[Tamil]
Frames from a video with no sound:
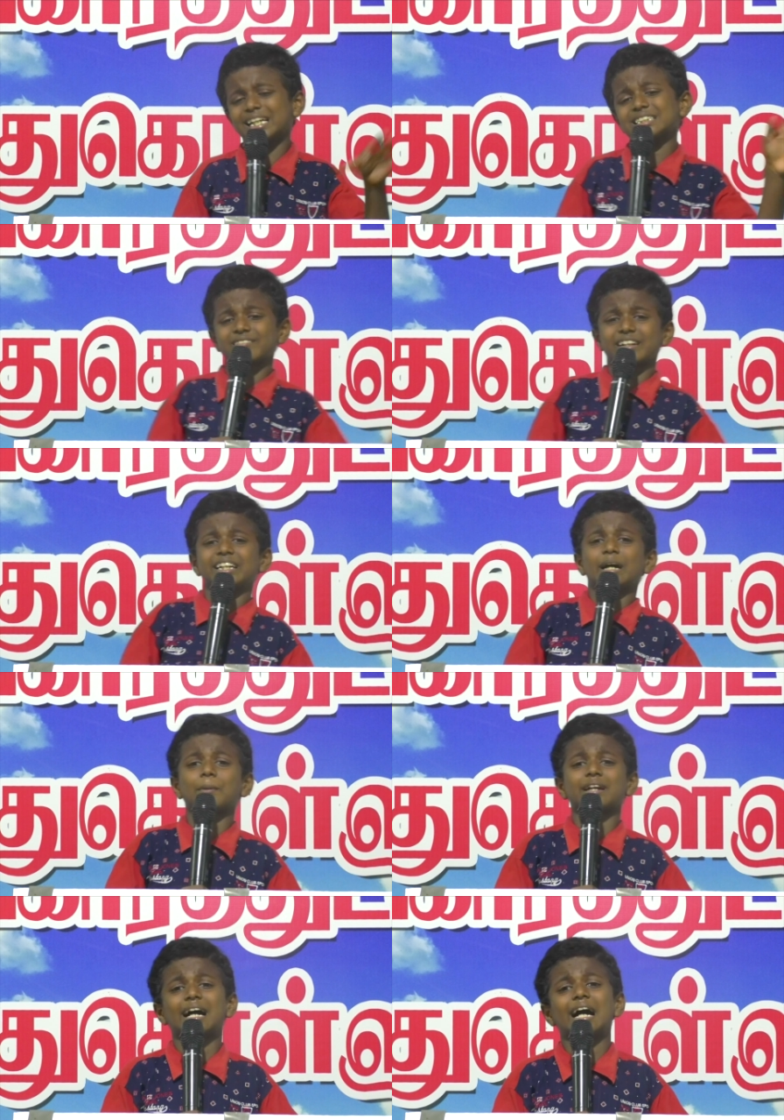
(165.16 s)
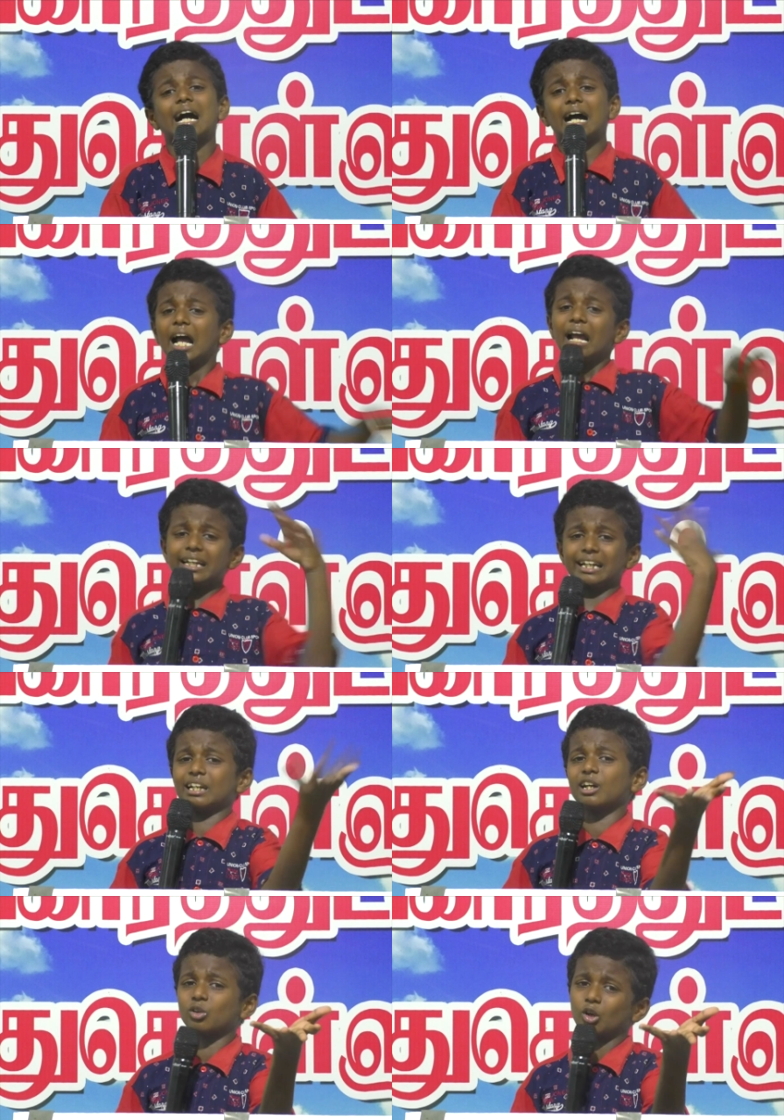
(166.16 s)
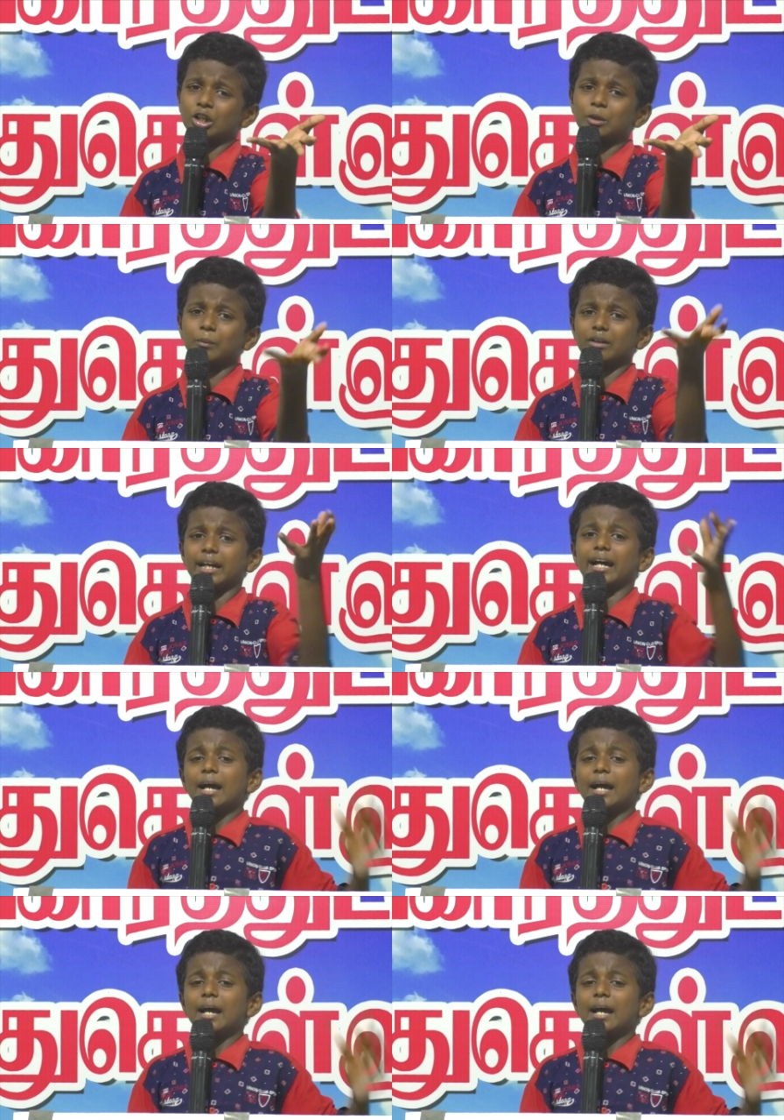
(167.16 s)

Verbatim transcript: இல்லாதவர்கள் என்ன பண்ணாங்க என்னை கொண்டு போல